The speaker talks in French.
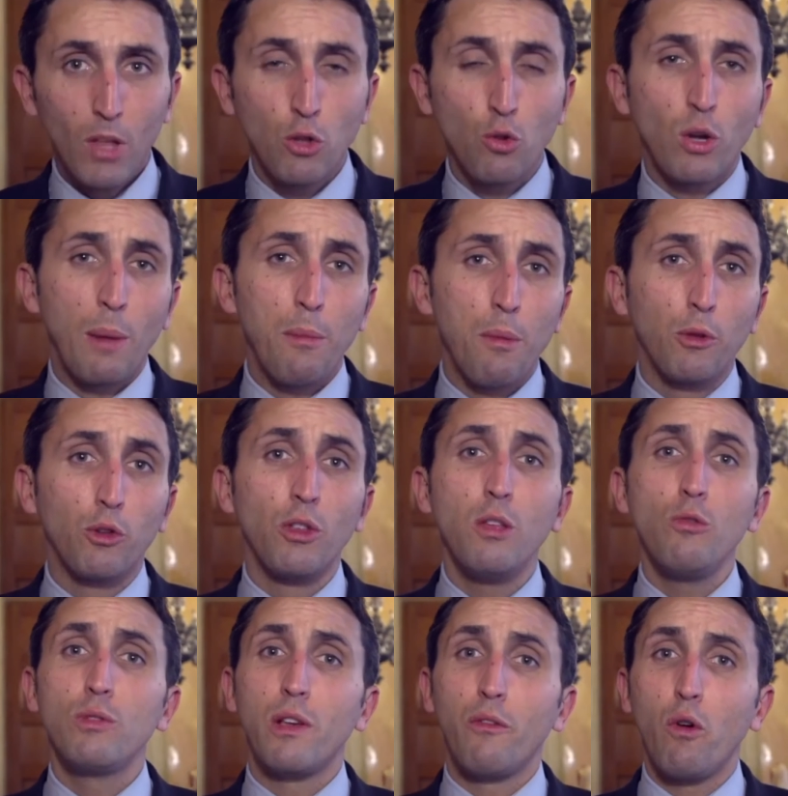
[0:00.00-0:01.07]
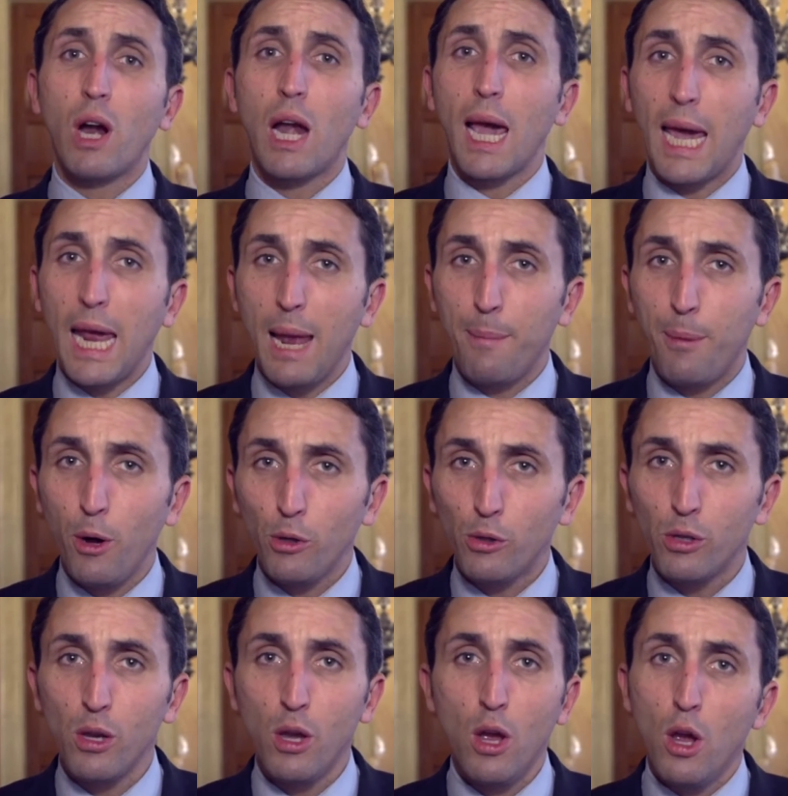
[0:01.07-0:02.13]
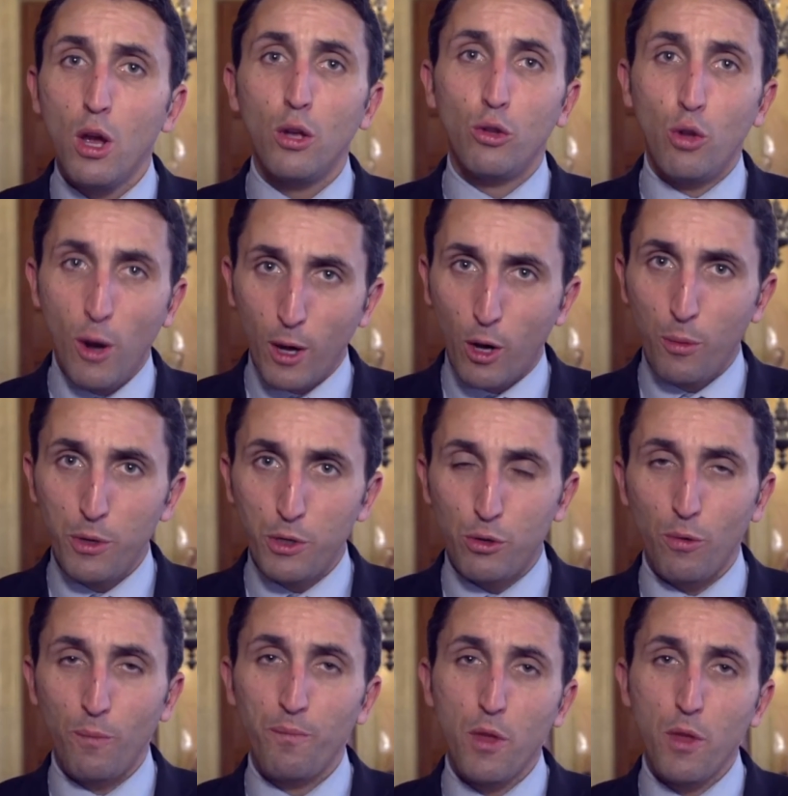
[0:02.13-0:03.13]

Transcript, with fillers: Donc, à un moment donné, nous avons claqué la porte de la commission.